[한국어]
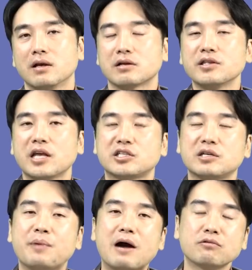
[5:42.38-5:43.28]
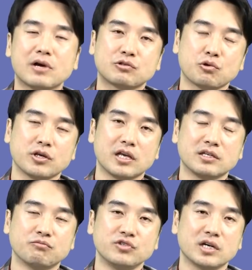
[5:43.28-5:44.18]
근데 지방으로 갈수록 이게
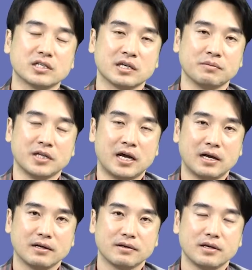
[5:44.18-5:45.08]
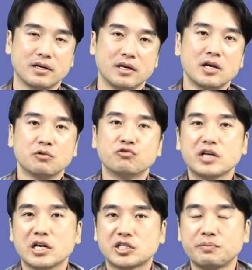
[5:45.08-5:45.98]
이제 문제가 생깁니다.
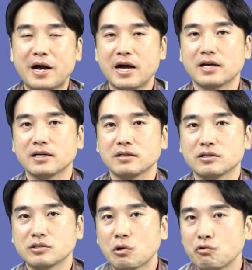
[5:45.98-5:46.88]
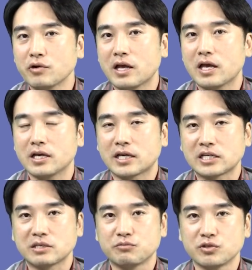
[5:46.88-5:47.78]
우리가 지방, 서울에
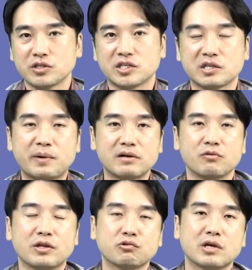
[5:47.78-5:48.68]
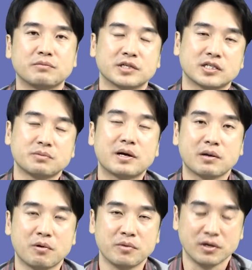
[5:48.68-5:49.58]
계신 분들이 지방을 왜 투자합니까? 지방에
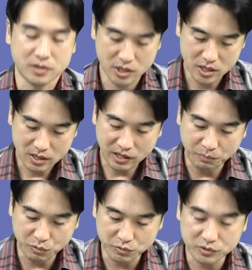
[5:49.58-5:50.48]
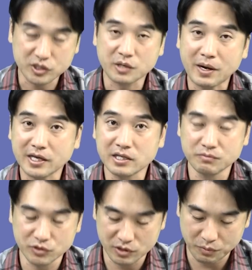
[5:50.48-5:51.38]
보면. 대부분 지방에
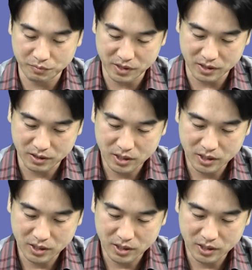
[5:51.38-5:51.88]
있는 분들이 보면